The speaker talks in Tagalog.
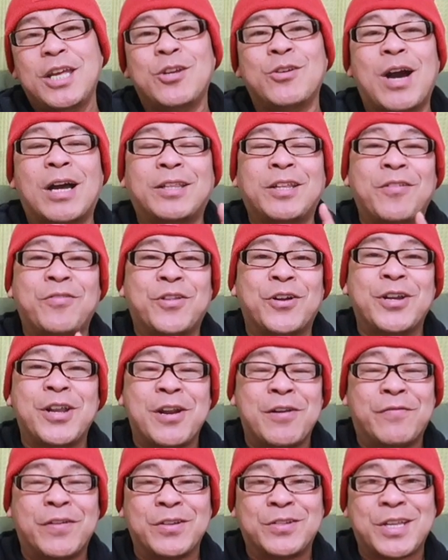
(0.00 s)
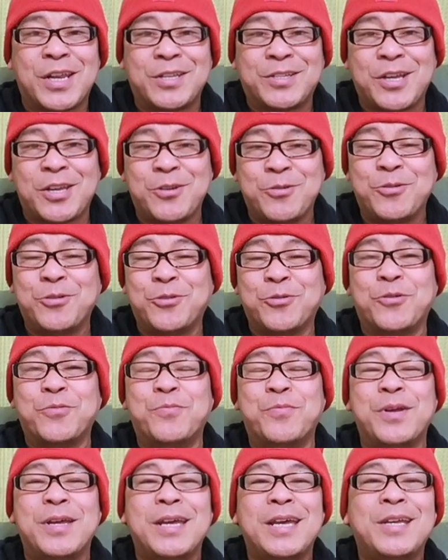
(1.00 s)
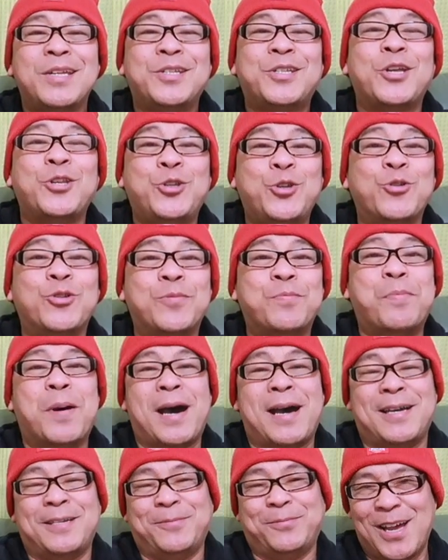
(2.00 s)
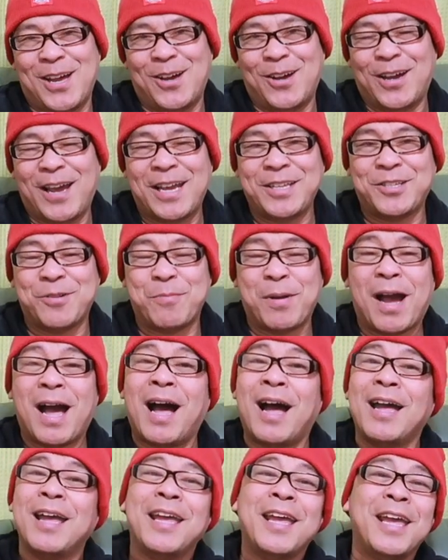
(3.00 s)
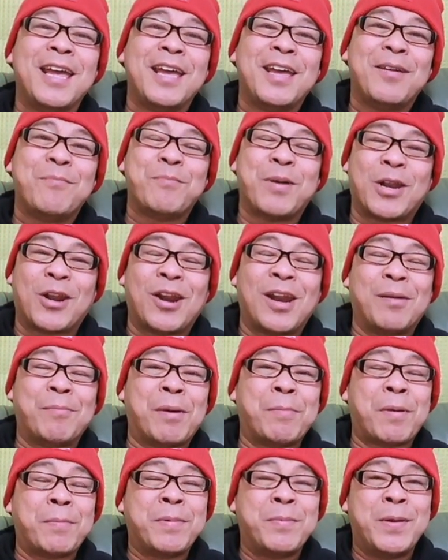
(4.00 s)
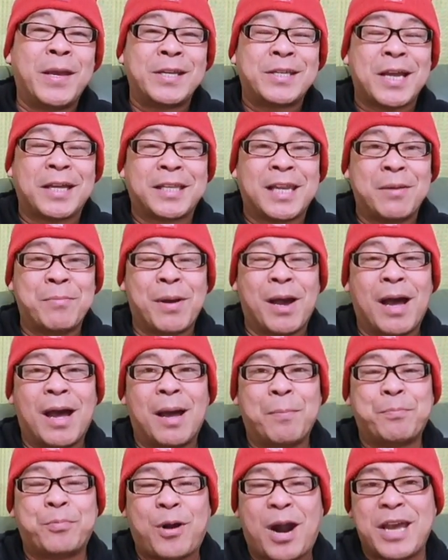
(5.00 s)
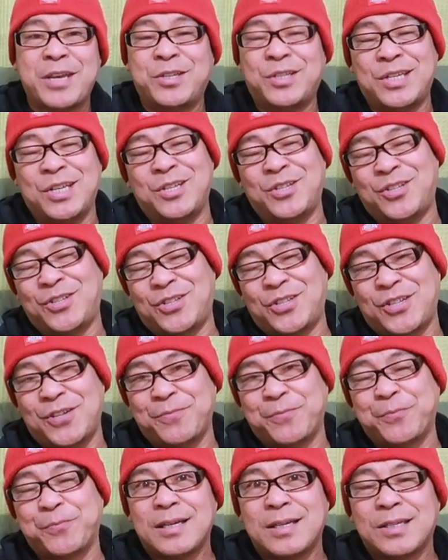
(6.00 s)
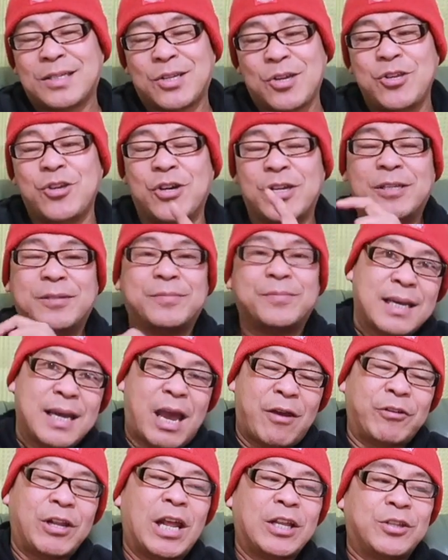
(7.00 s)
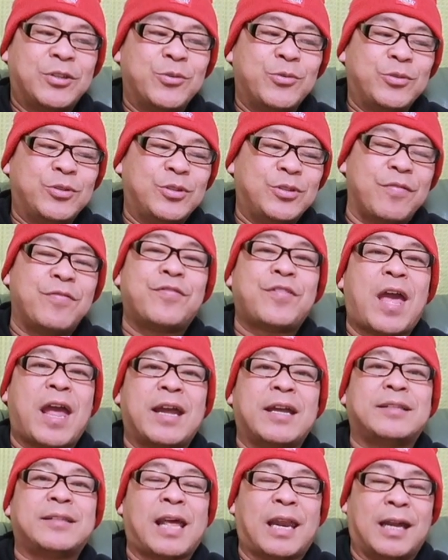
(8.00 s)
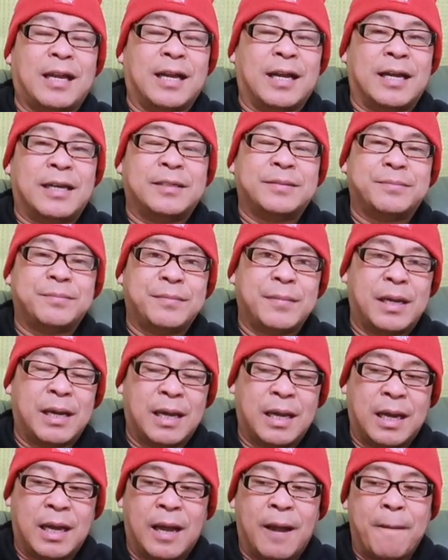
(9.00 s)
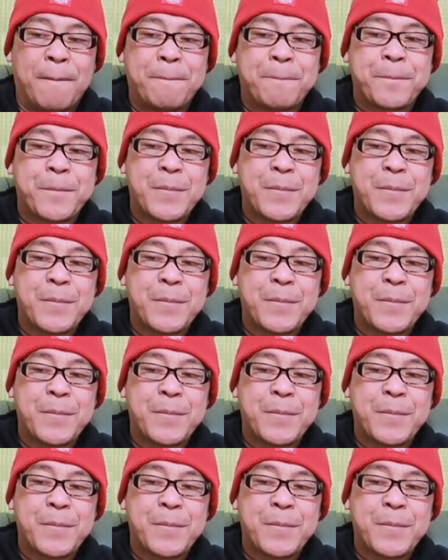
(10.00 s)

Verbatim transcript: Yung ating third anniversary sa YouTube, sa June pa. Okay, so baka meron naman mabibigay sa atin ng mga prizes. So yun, I would like to thank talaga uh,